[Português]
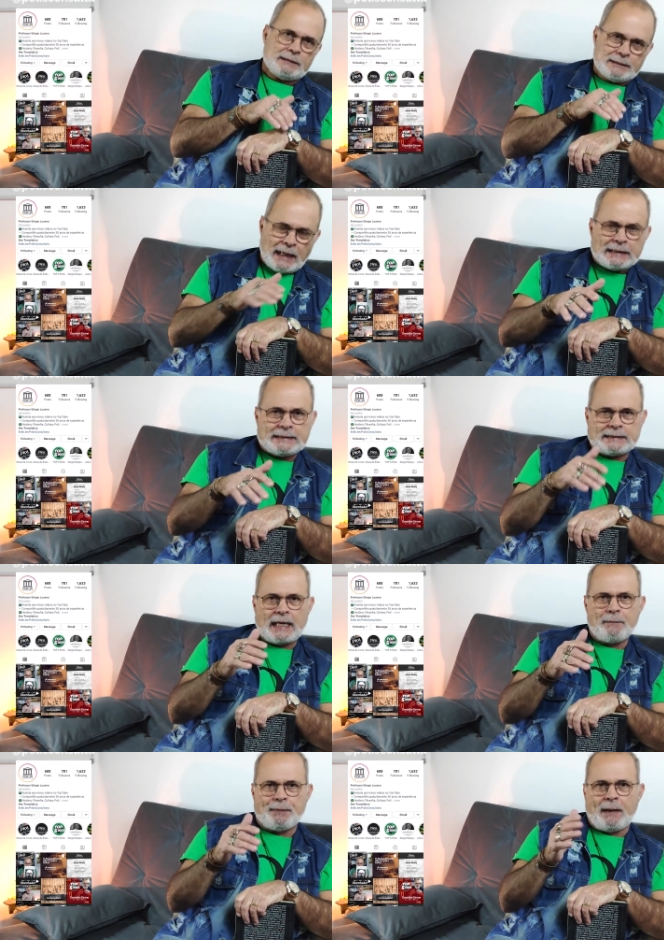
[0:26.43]
nem
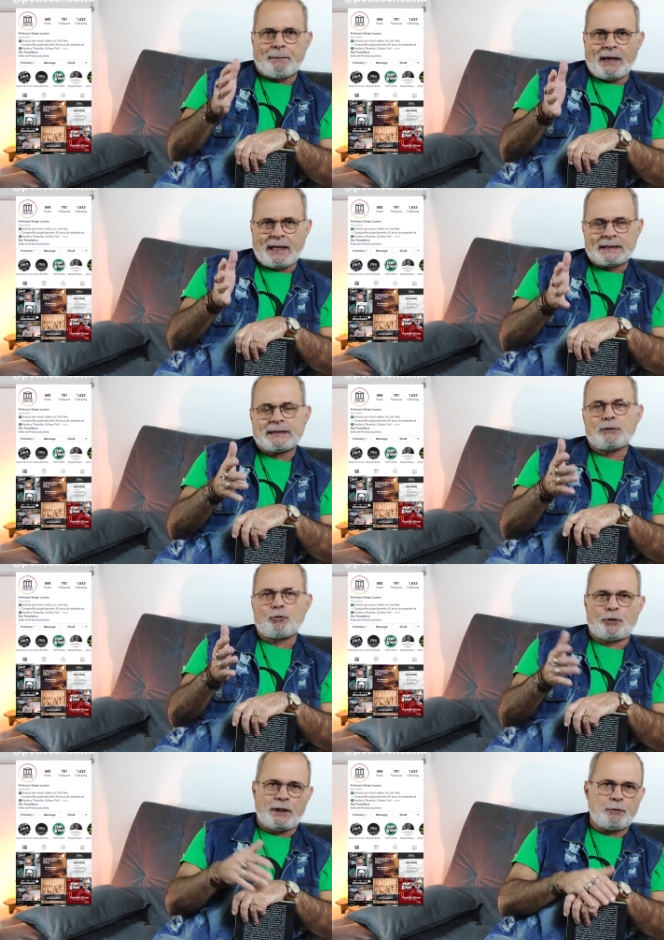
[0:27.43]
sempre aparecem
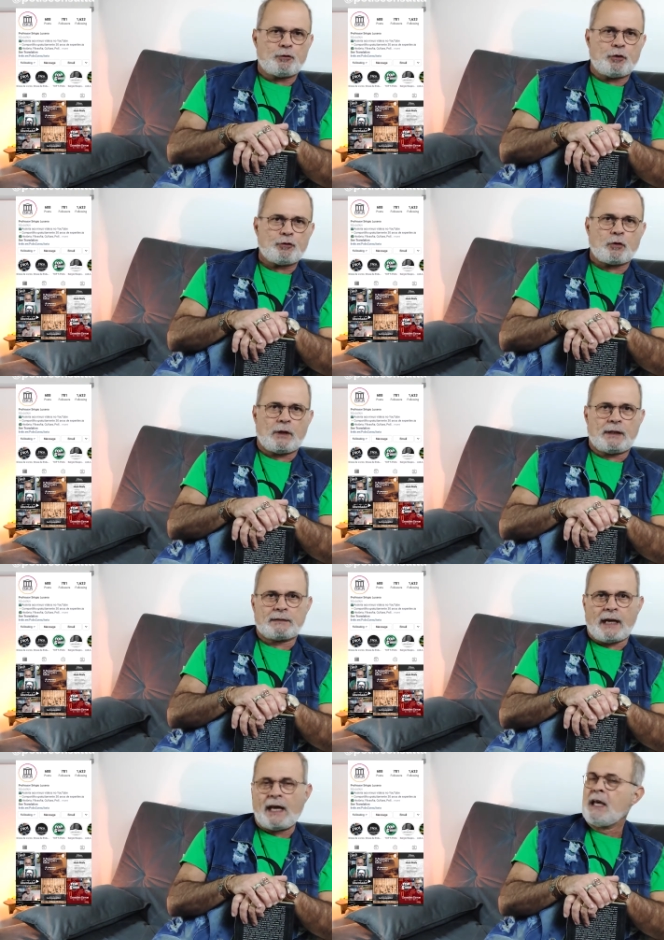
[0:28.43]
nos livros de história,
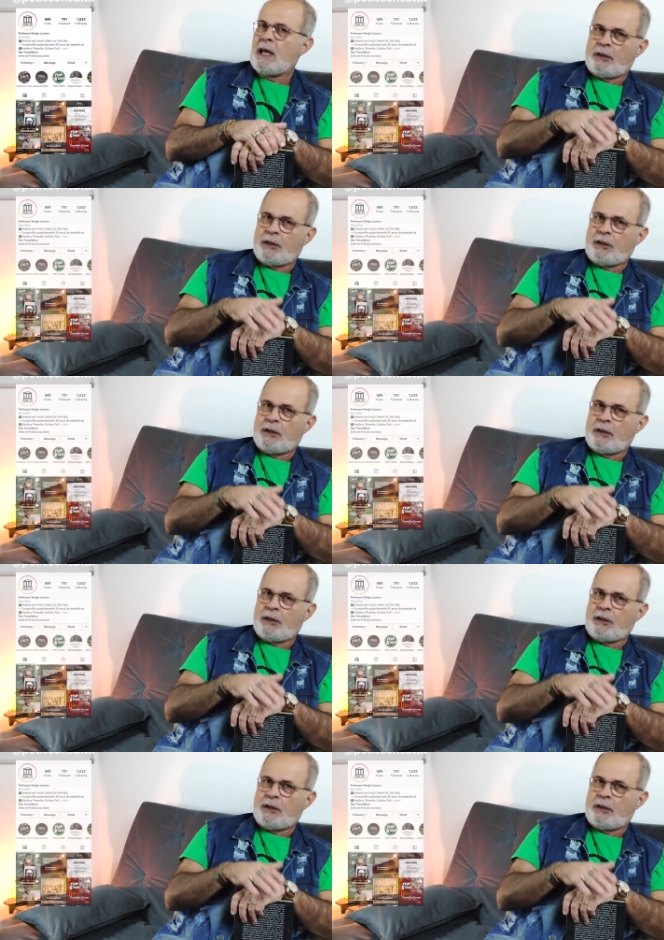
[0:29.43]
tá?